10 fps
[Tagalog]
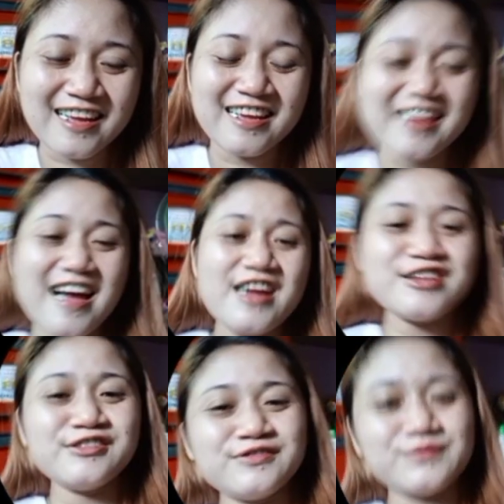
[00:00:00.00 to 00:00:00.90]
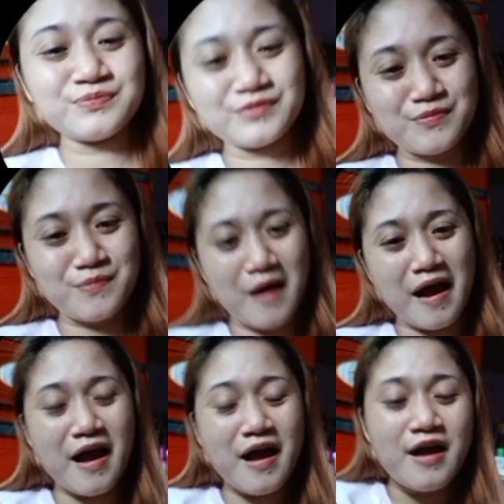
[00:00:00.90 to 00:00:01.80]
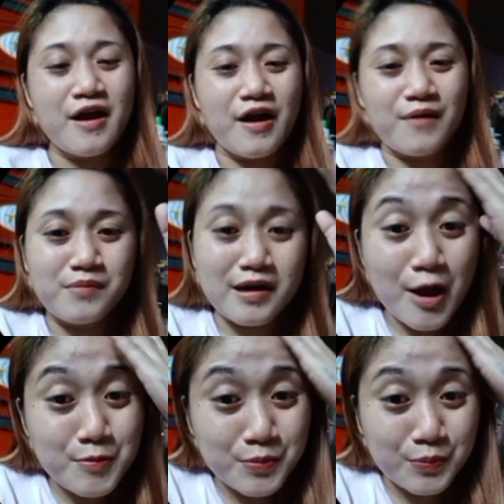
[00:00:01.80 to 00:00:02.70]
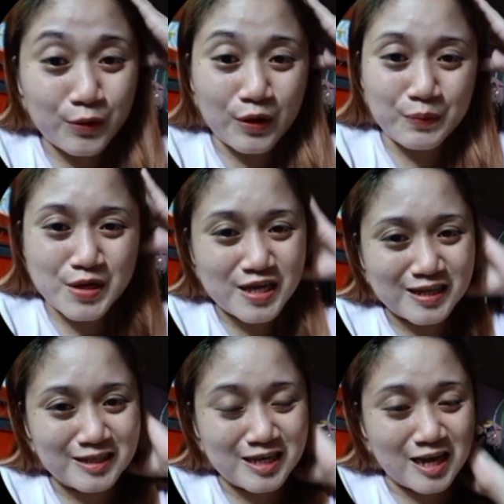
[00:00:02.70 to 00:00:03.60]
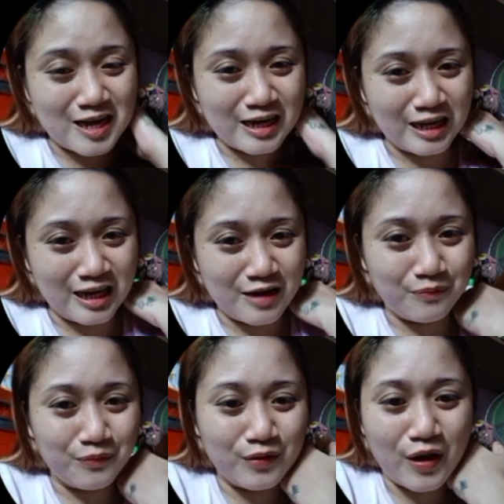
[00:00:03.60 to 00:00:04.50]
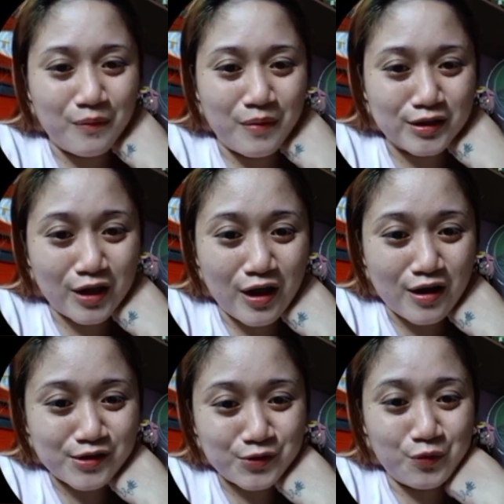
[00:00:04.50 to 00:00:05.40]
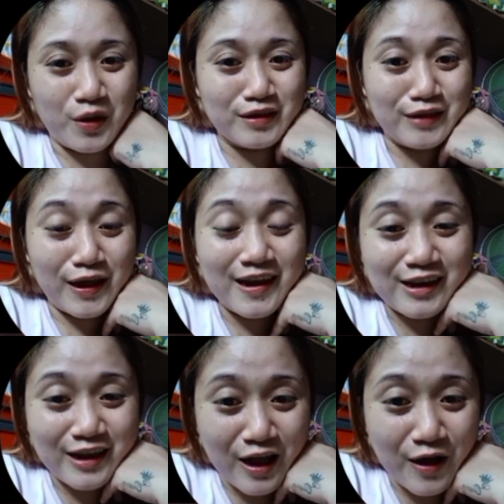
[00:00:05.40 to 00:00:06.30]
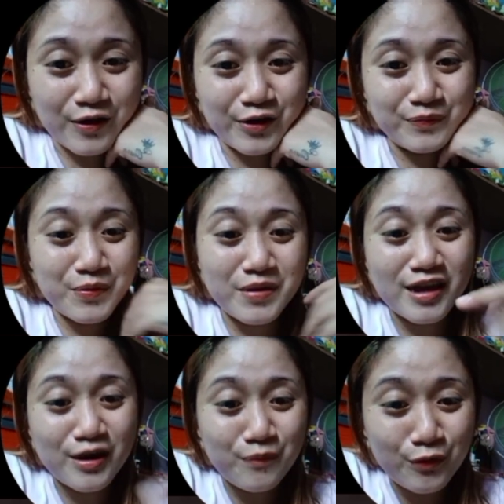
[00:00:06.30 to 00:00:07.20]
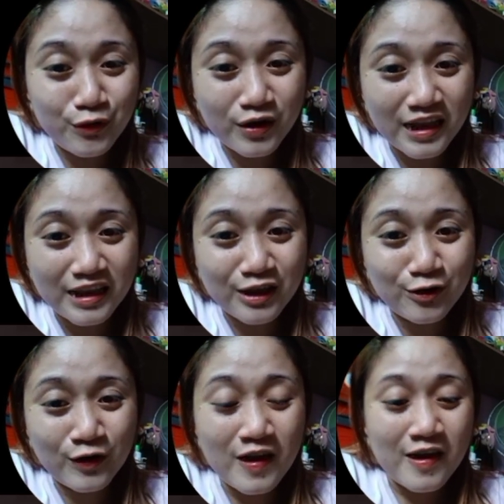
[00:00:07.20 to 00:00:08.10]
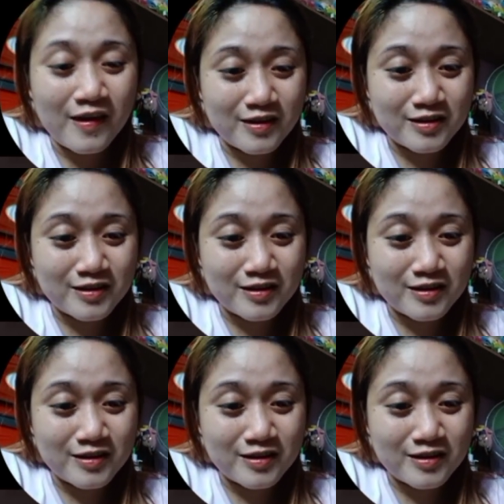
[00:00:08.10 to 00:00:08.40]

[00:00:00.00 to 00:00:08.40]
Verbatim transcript: Ayan, di ba? Um, marami pong nabigyan sila Kalinga Prab at nakakatuwa dahil nga um, nabigyan po rin yung